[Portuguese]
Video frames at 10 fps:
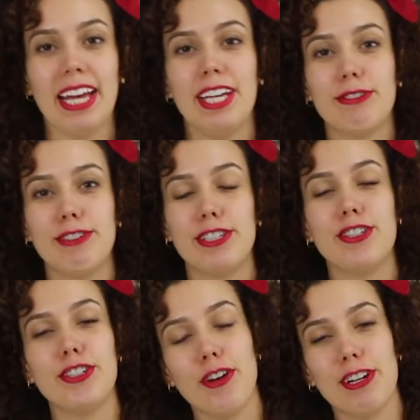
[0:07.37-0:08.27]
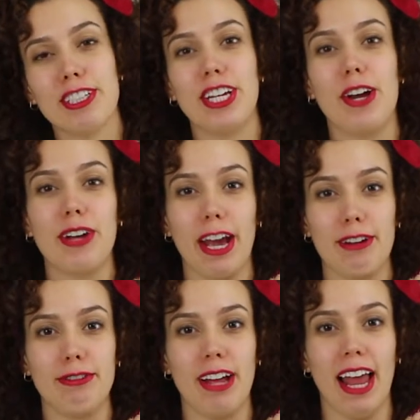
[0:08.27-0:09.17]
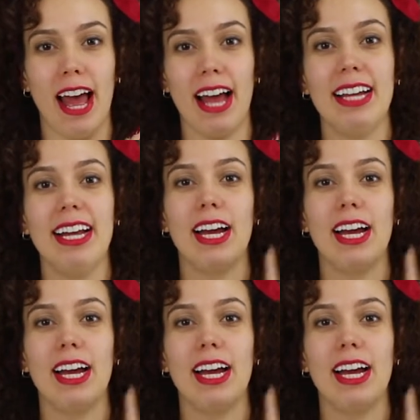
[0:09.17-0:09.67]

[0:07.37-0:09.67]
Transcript: E no vídeo de hoje eu quero falar